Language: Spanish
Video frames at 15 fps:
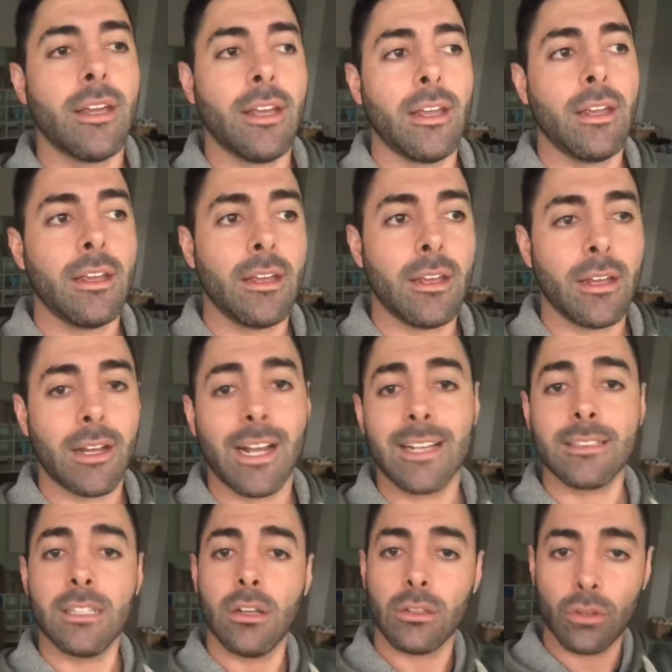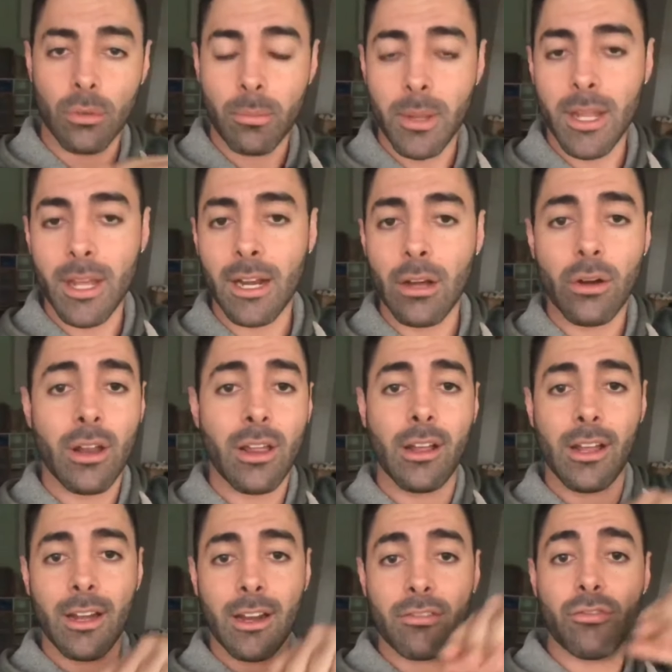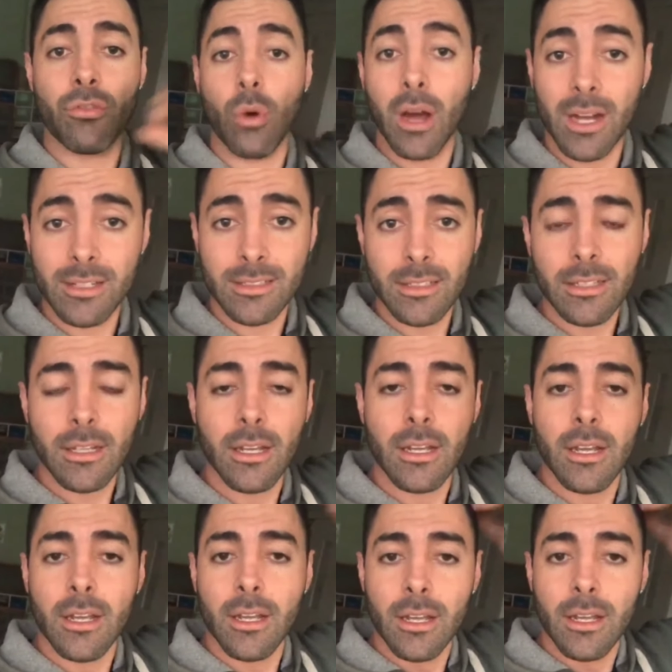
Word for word: eh, casi lo atropellan a la hora de querer fugarse.